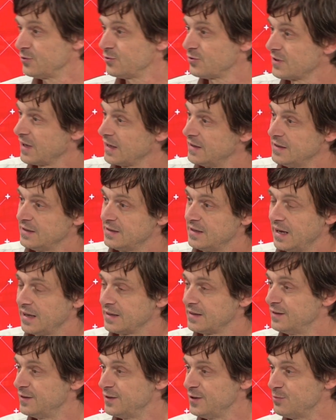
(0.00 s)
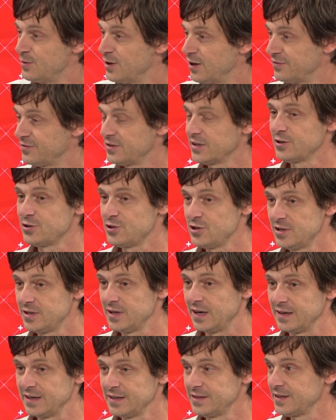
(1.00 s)
und Kandidaten, die im Laufe der
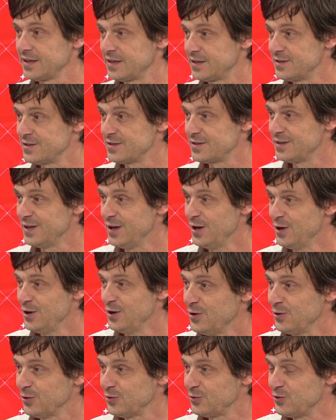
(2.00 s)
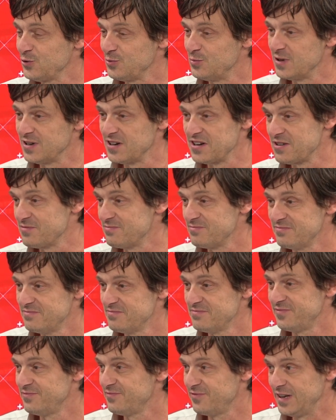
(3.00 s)
Geschichte angetreten sind und über
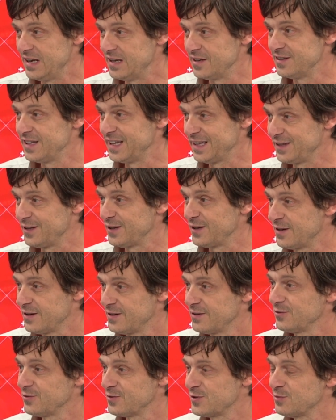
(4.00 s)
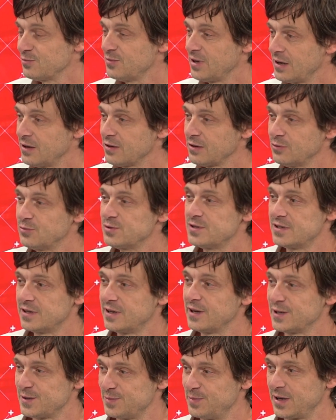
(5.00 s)
viele nette und zum Teil auch
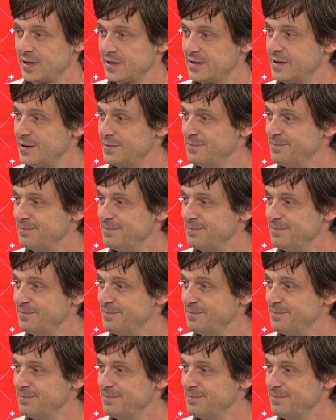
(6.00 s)
lustige Aspekte.